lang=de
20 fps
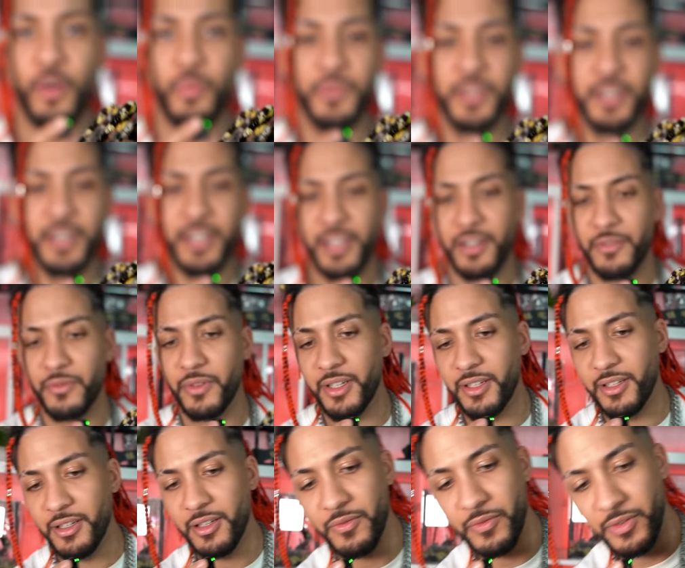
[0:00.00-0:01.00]
um dann
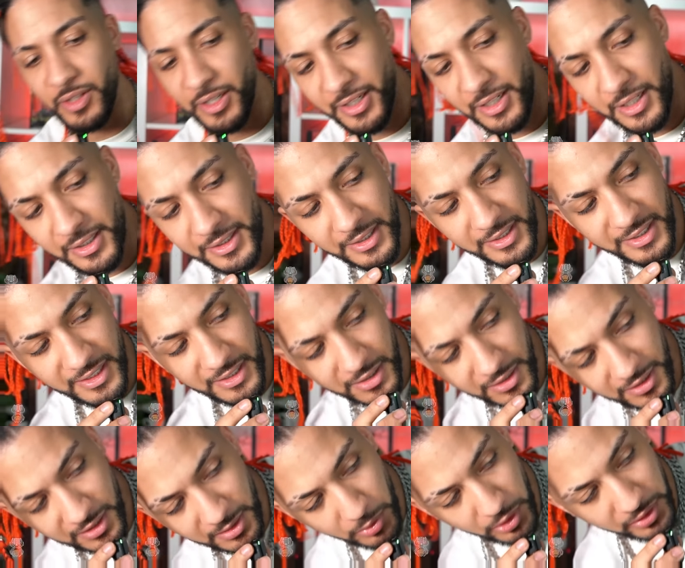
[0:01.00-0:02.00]
irgendwann wie ein
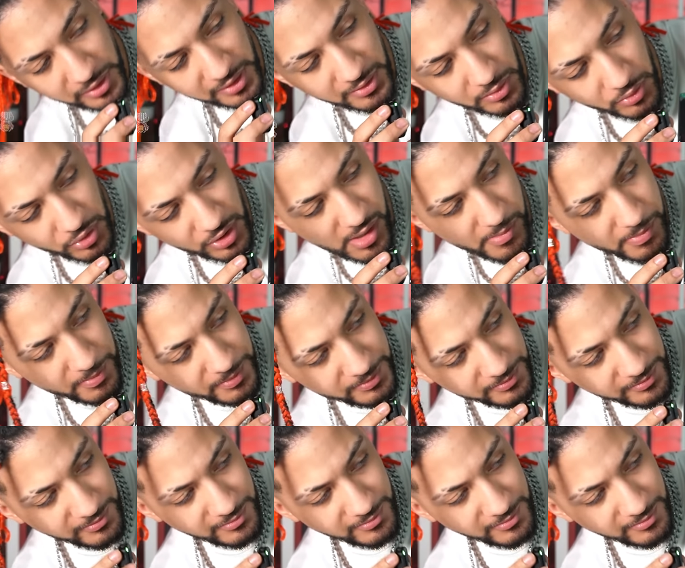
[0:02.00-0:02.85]
Assassine die Beute zu schnappen.